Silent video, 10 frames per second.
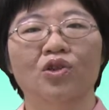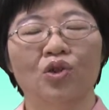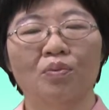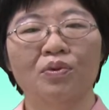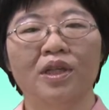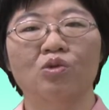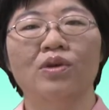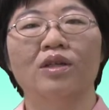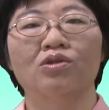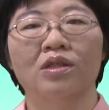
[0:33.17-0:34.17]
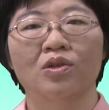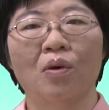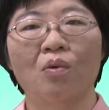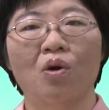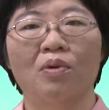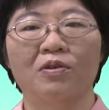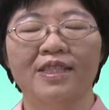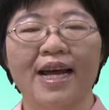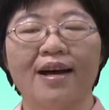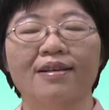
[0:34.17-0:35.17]
都不能算是通货膨
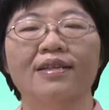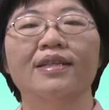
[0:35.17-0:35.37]
胀。